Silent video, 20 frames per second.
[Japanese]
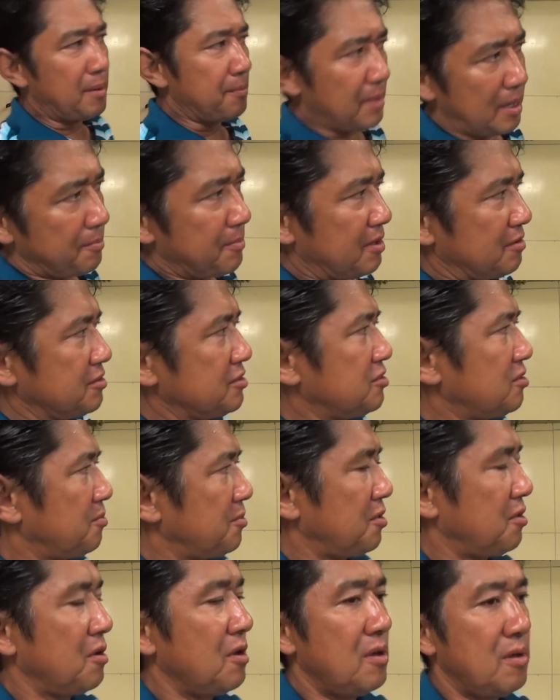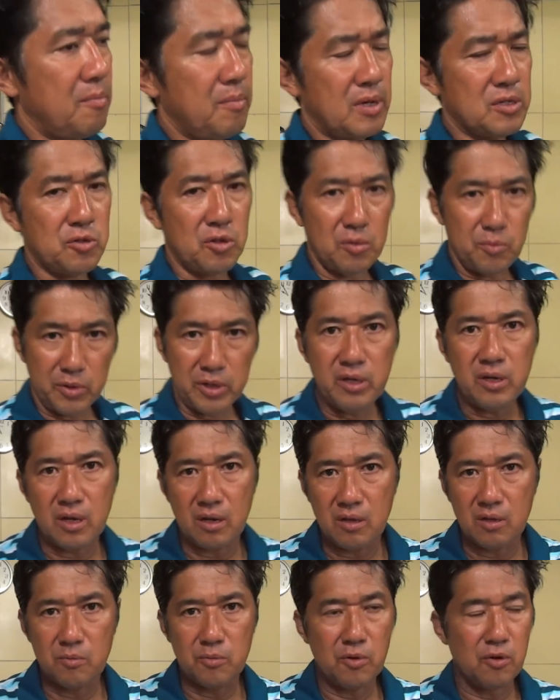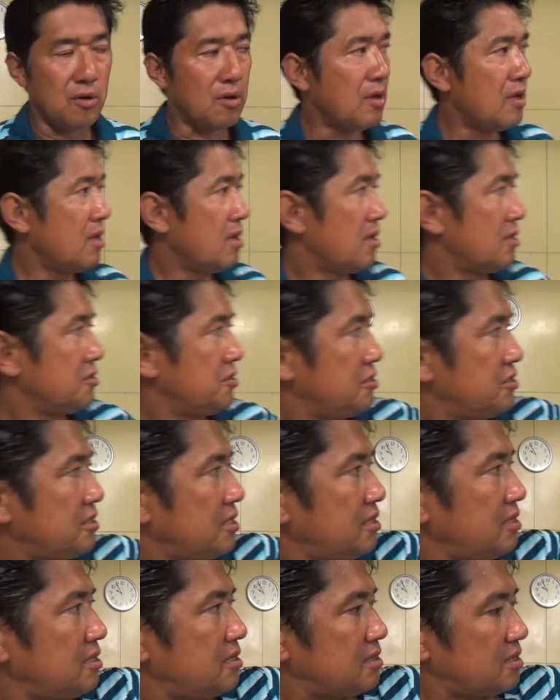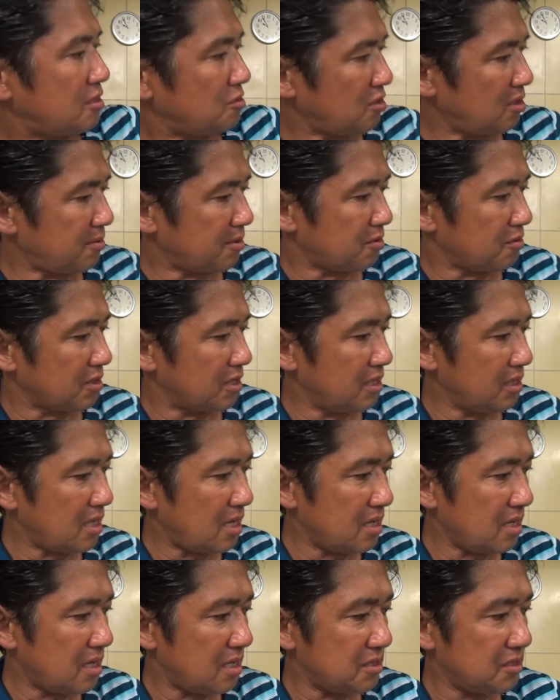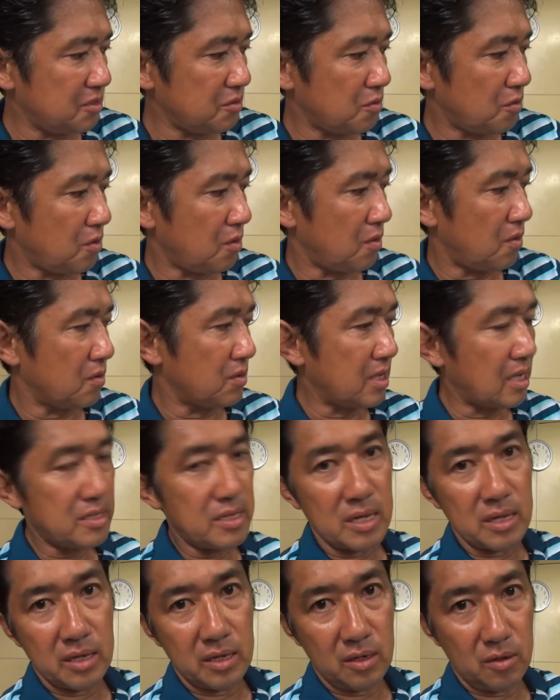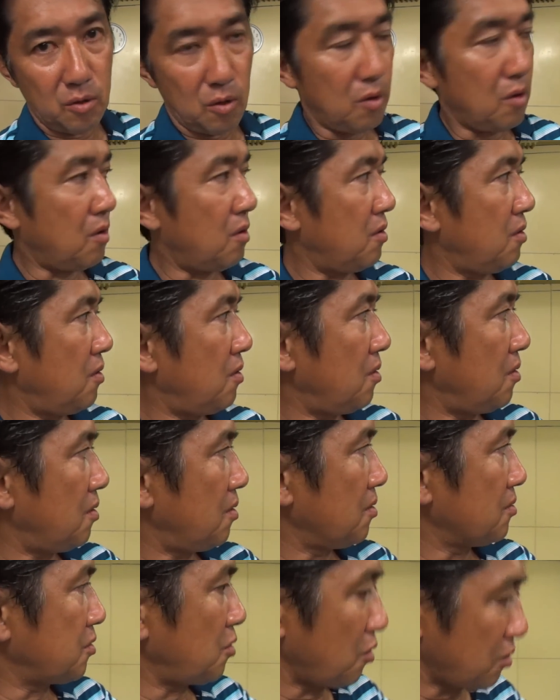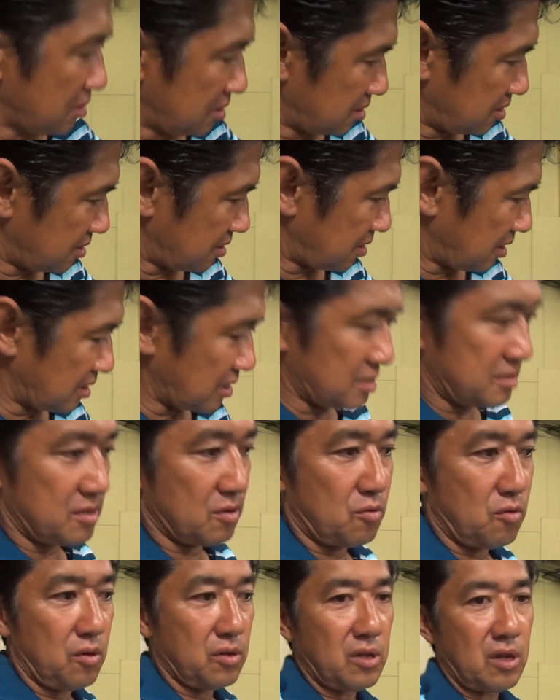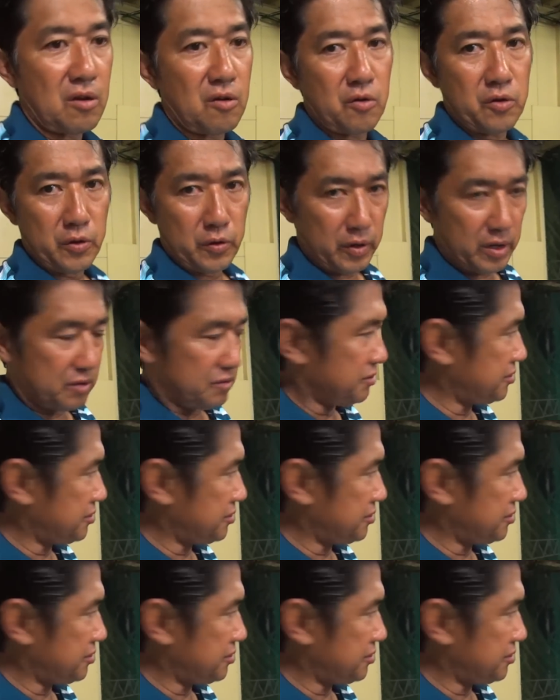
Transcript: ンバンバン打つのも、まあ、それもいいけれども実際例えばこの左端の打席を取ってですねこういうとこを予約